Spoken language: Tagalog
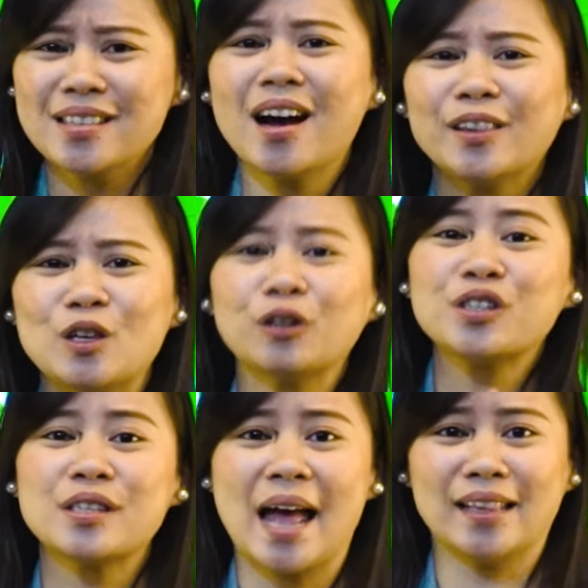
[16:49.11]
not your
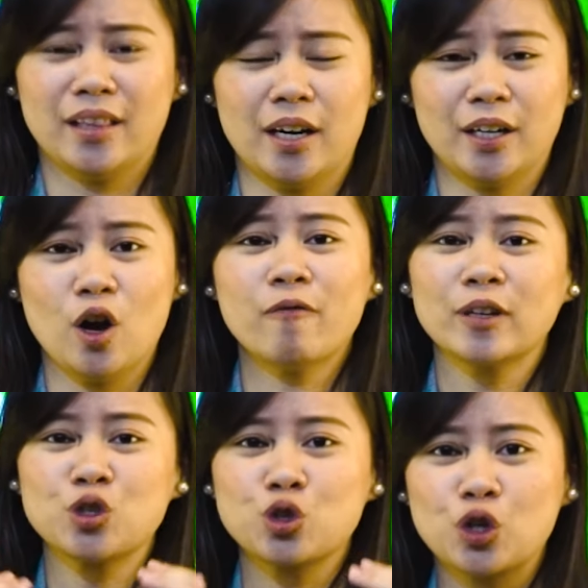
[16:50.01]
standard of a
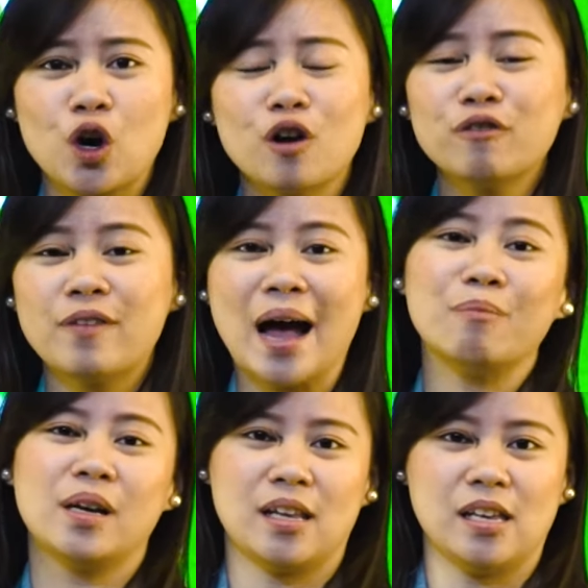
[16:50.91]
strong
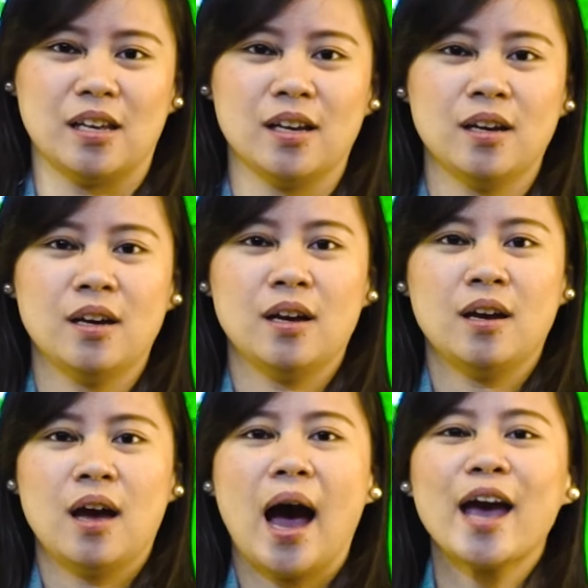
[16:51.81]
family.
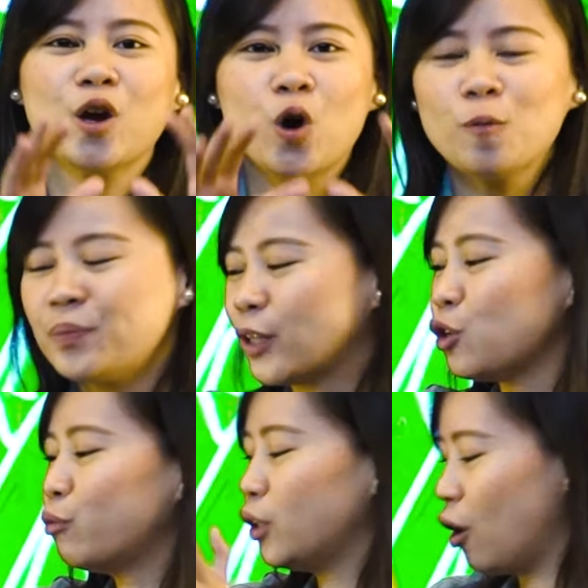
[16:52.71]
I hope that
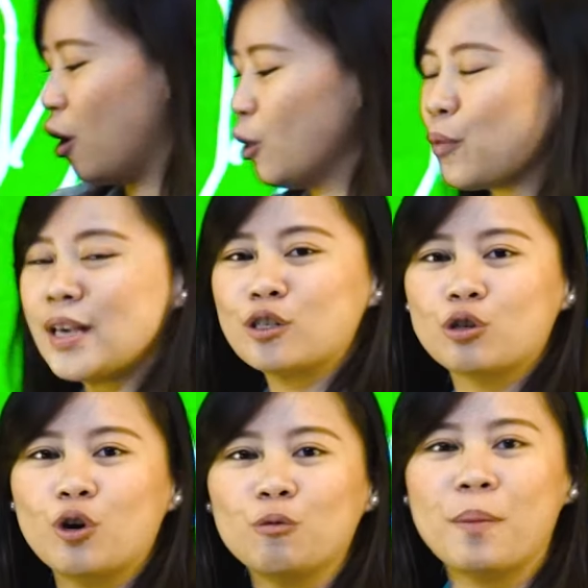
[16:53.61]
you will always
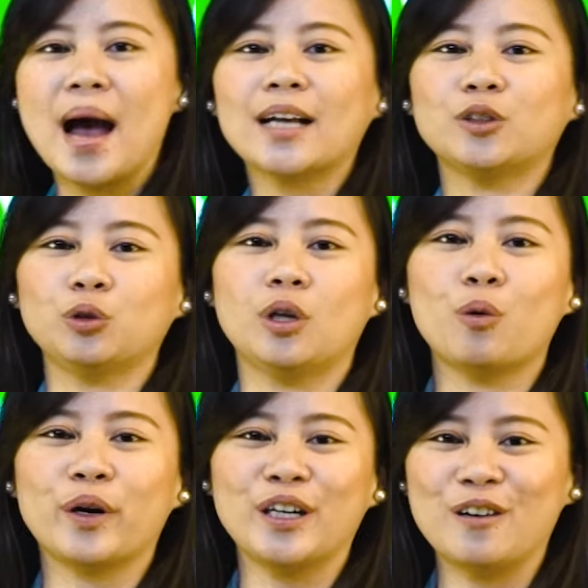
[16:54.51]
go back to the
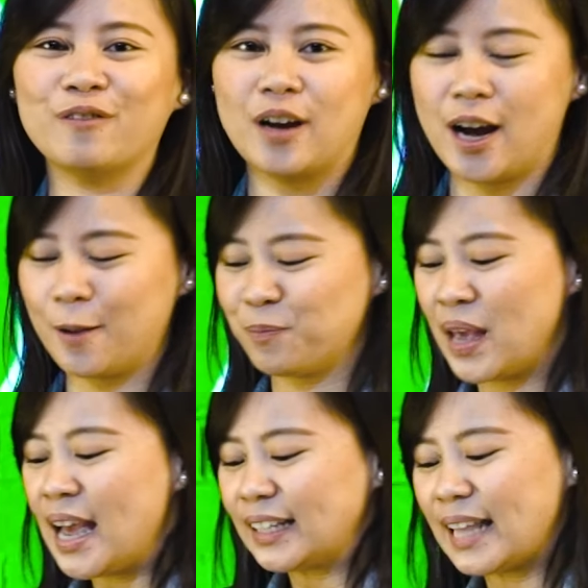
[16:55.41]
Word of God.
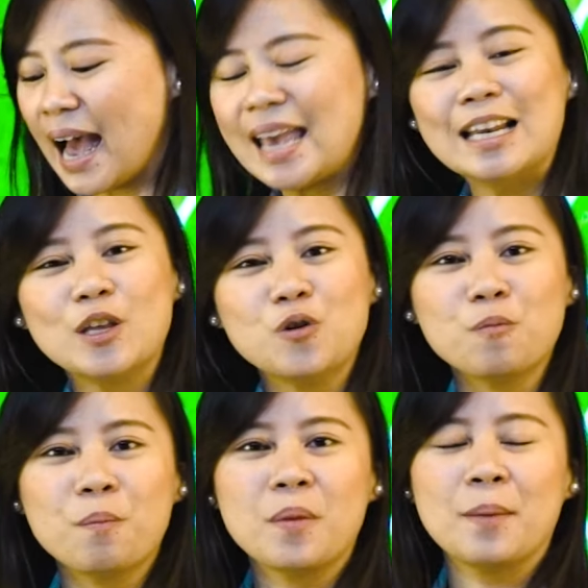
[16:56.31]
Dahil yung
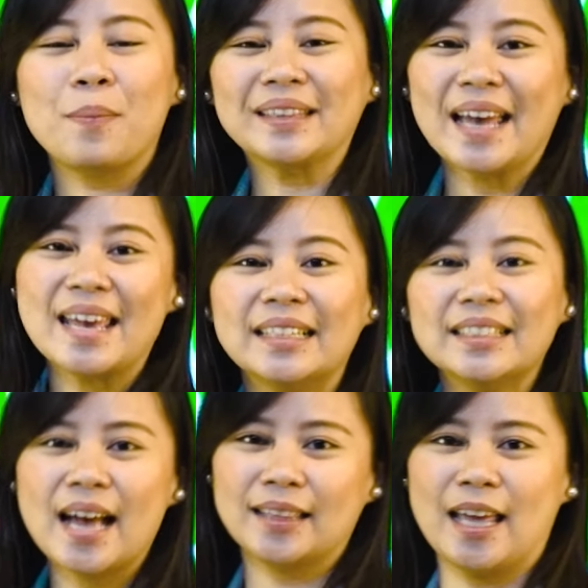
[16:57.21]
batayan
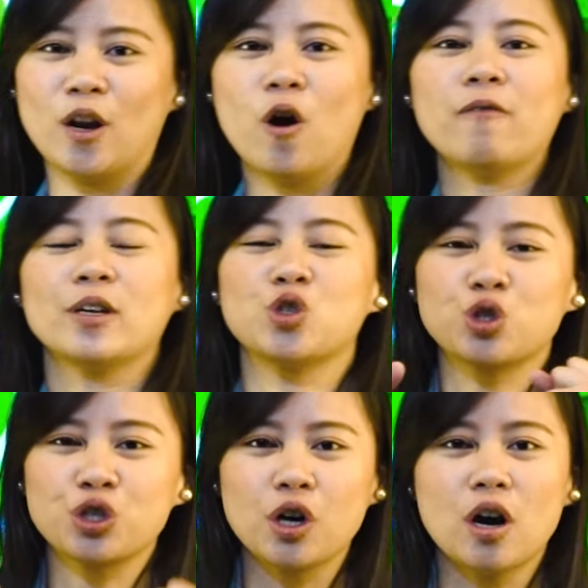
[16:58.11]
natin of a
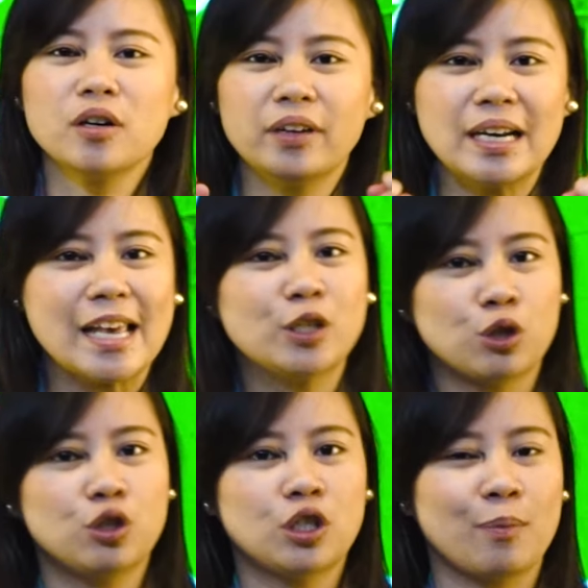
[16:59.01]
strong
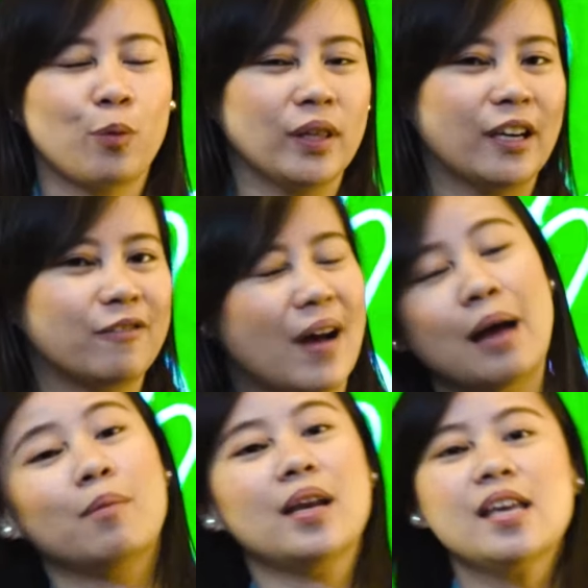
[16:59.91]
relationship with our
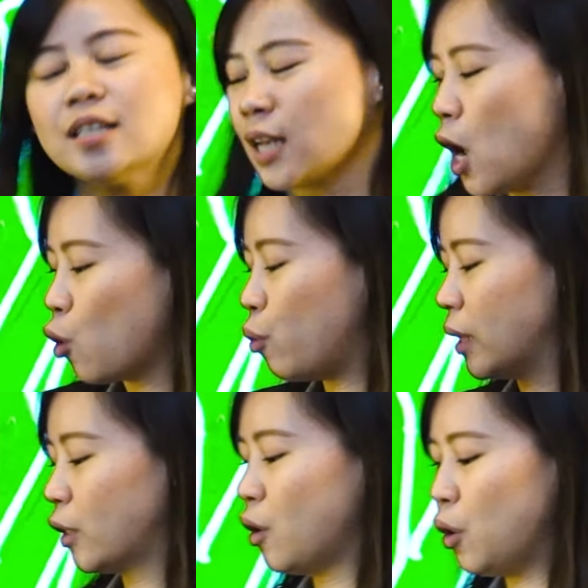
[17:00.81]
families
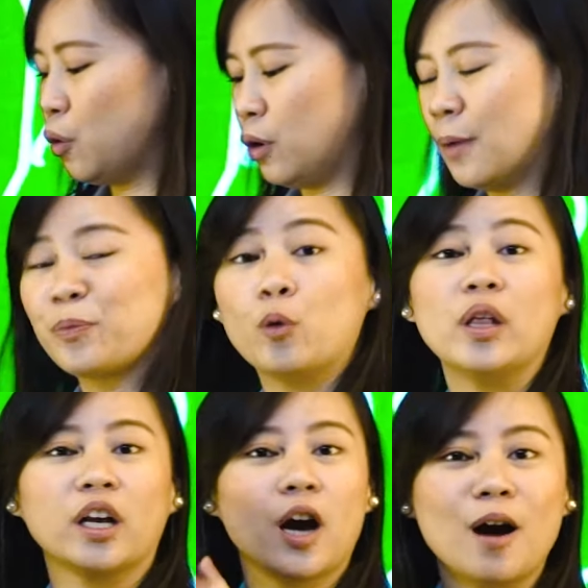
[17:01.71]
will go,
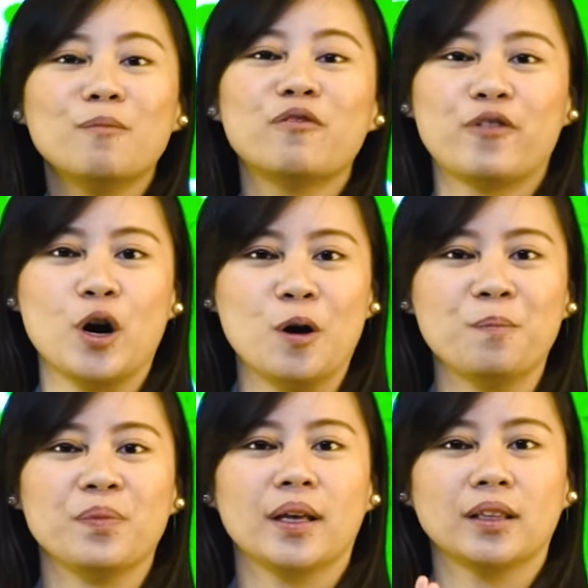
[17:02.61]
will come from
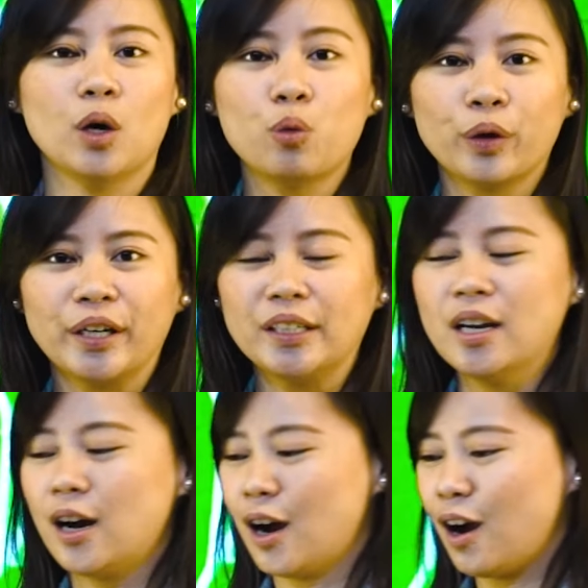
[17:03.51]
the Word
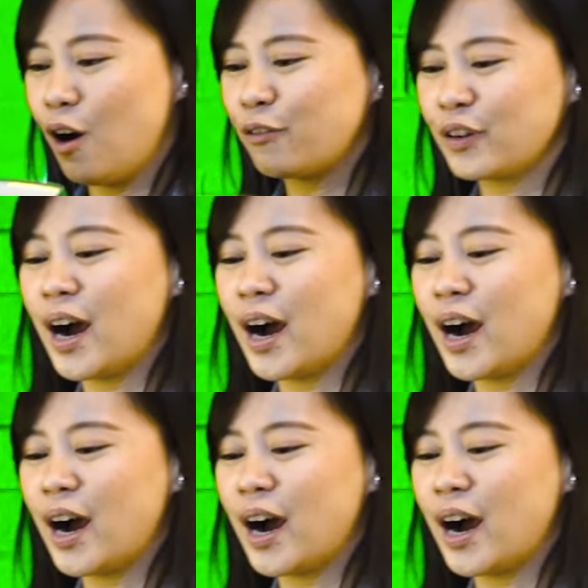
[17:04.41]
of